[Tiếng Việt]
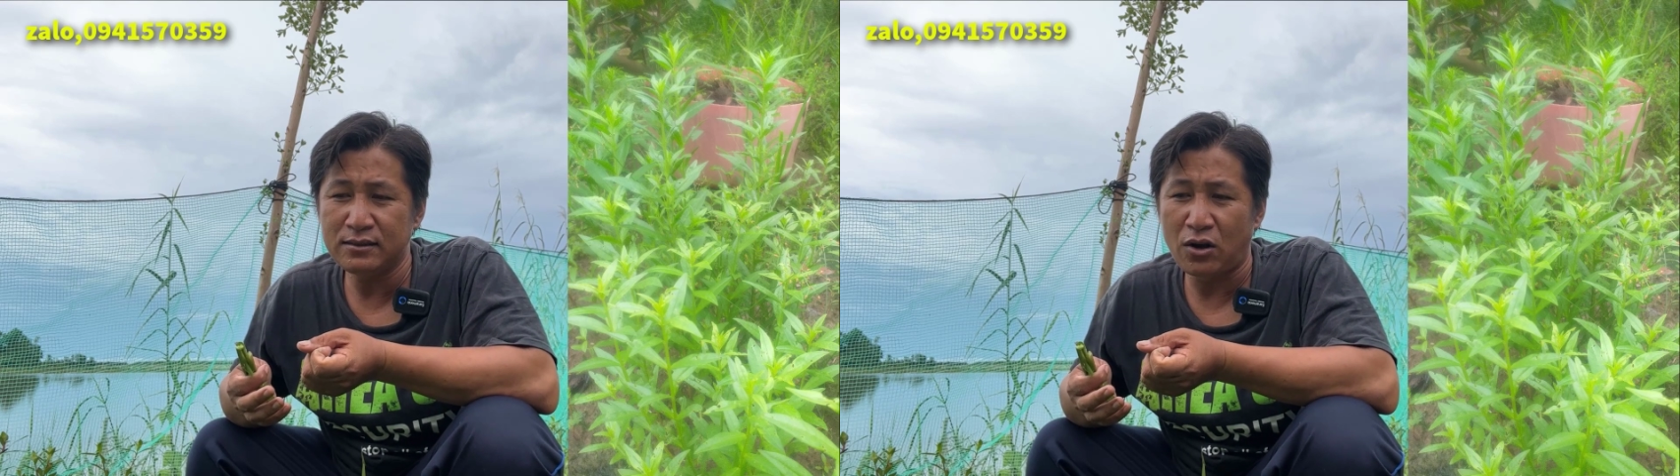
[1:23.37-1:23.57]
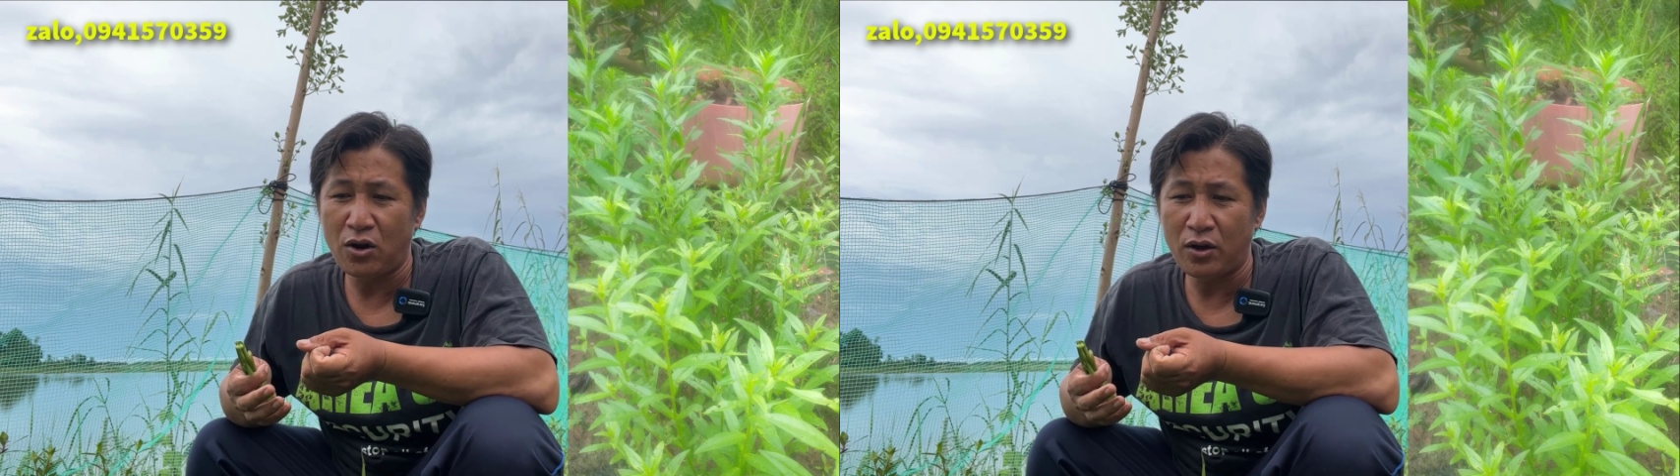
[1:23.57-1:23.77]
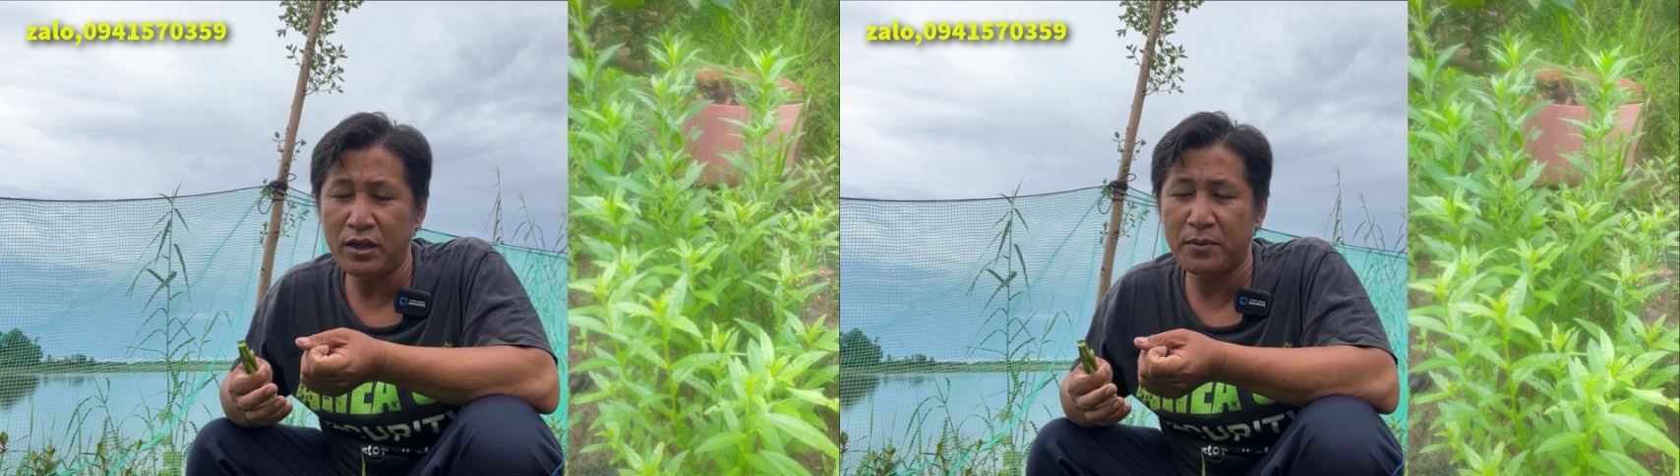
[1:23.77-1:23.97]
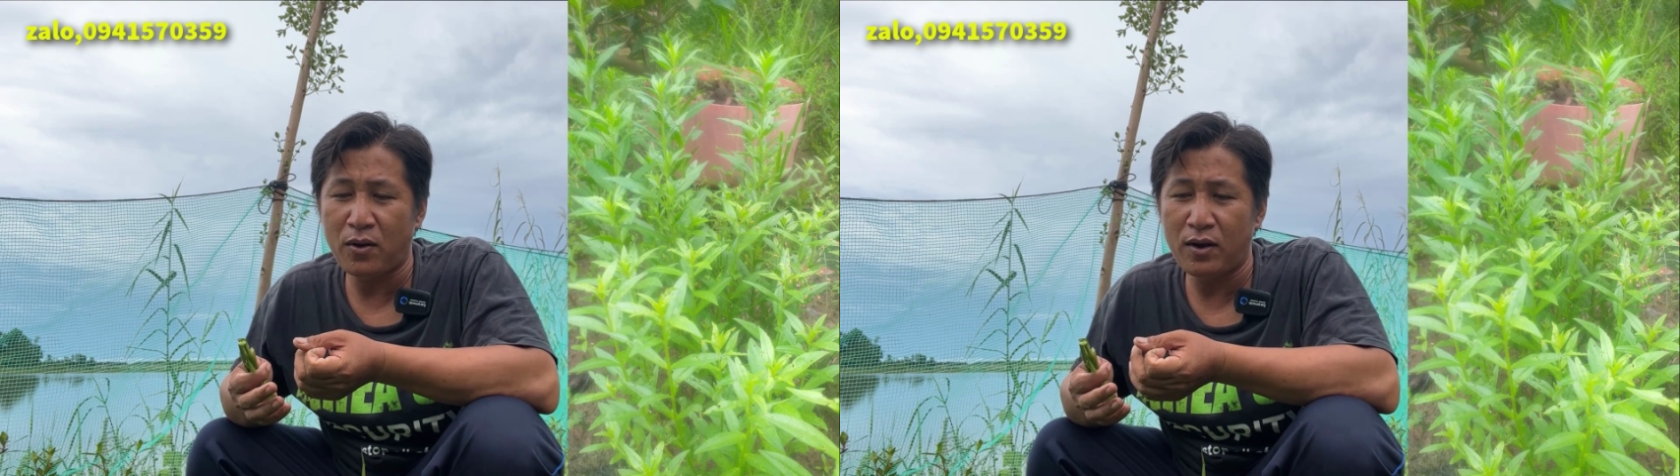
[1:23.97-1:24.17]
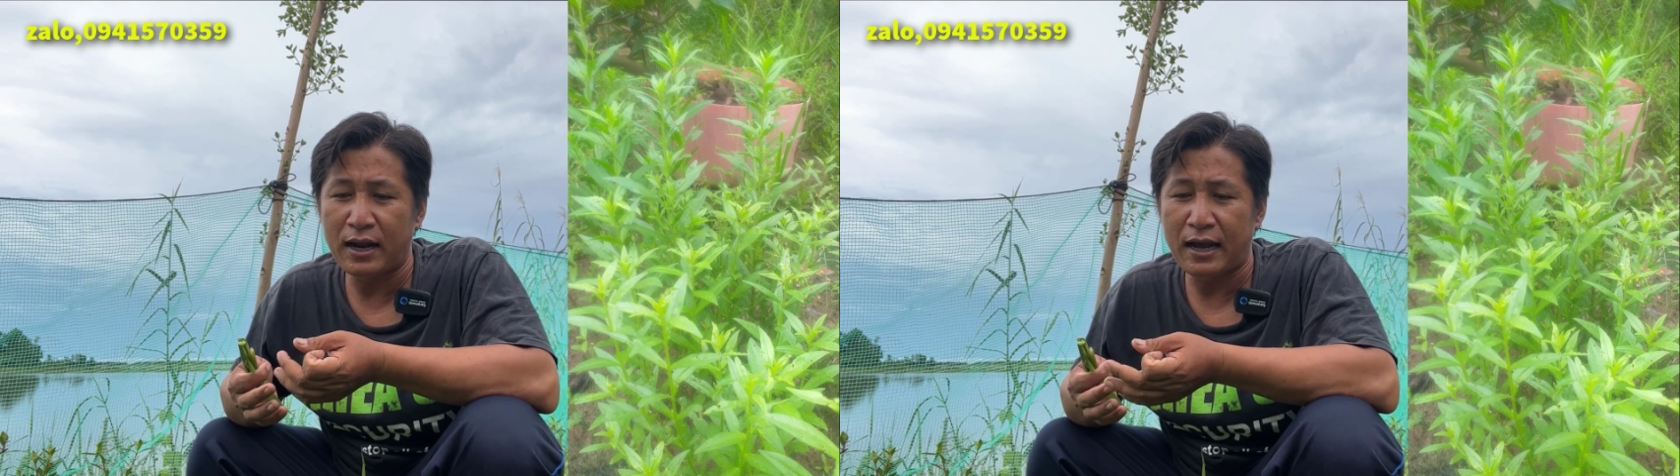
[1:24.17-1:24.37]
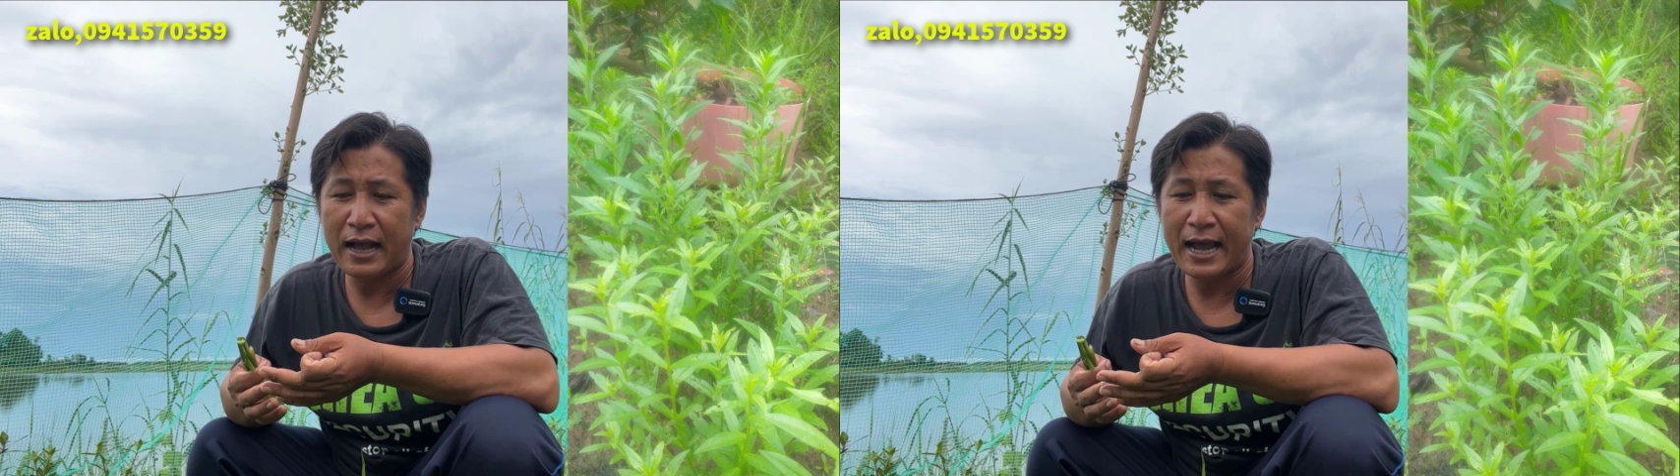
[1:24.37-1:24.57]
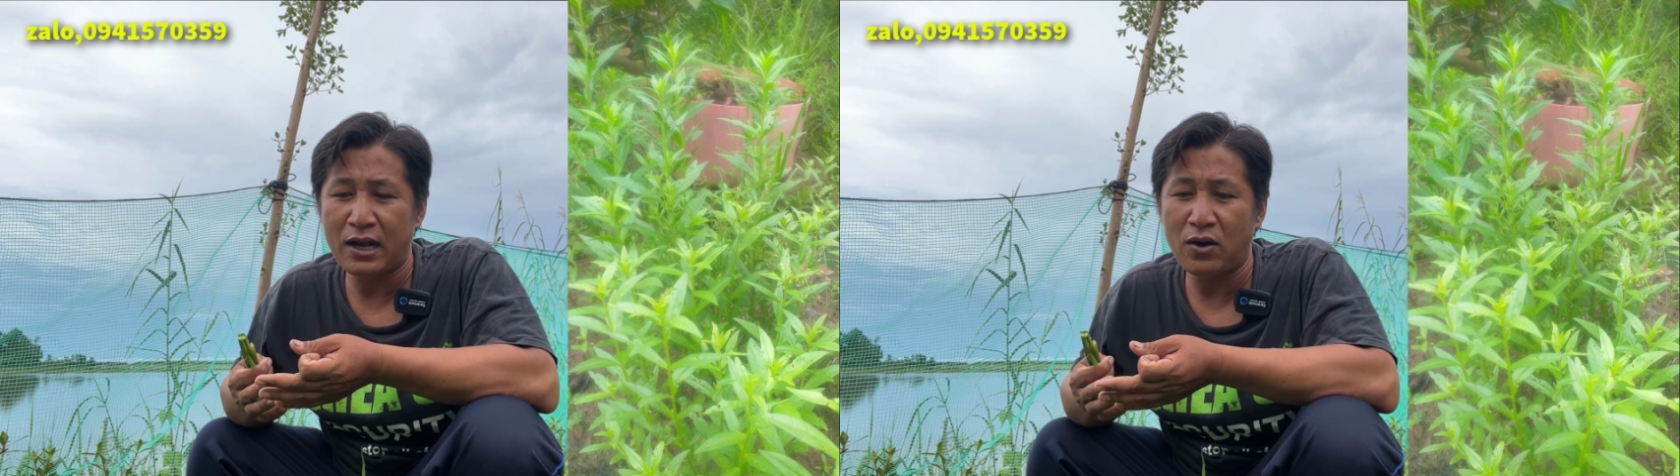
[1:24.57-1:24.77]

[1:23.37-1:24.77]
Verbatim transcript: có nói với bà con là ai